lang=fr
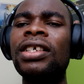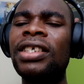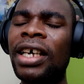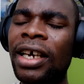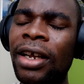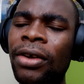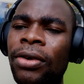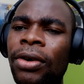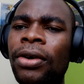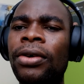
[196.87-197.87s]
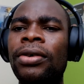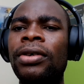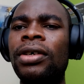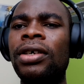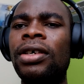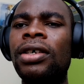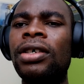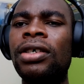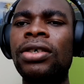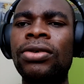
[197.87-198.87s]
C'est quelqu'un
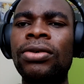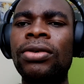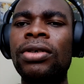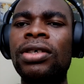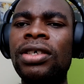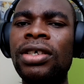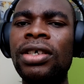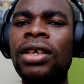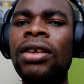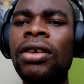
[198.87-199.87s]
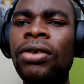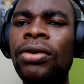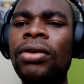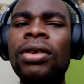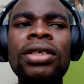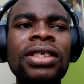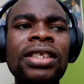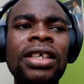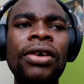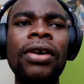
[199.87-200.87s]
que, qui, que,
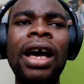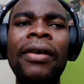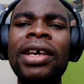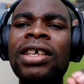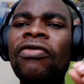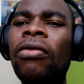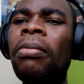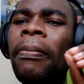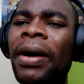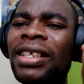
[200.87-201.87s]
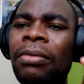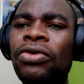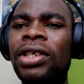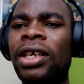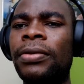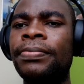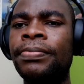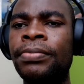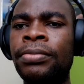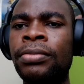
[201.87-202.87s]
c'est quelqu'un avec qui il ne faut même pas s'amuser.
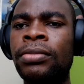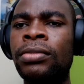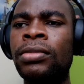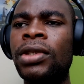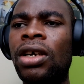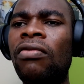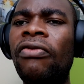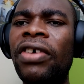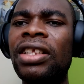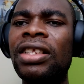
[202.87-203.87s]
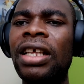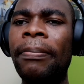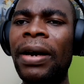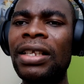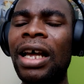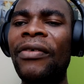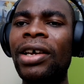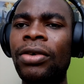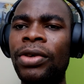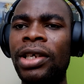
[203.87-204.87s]
Quand vous faites des pactes
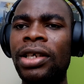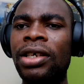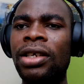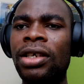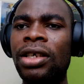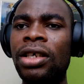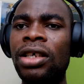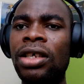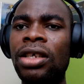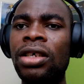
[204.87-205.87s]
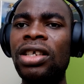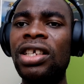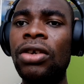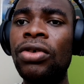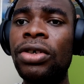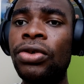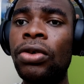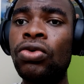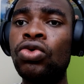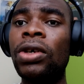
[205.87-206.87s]
avec lui, c'est lui qui
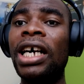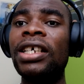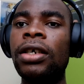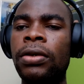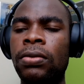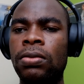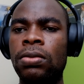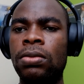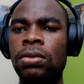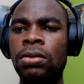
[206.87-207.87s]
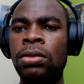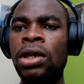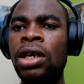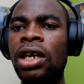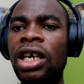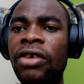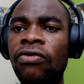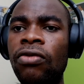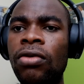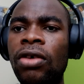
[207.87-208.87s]
sort toujours gagnant et
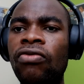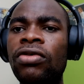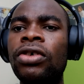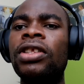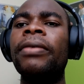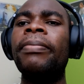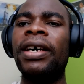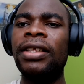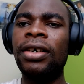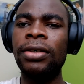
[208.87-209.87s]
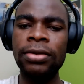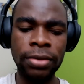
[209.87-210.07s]
vous, vous souhaitez perdant.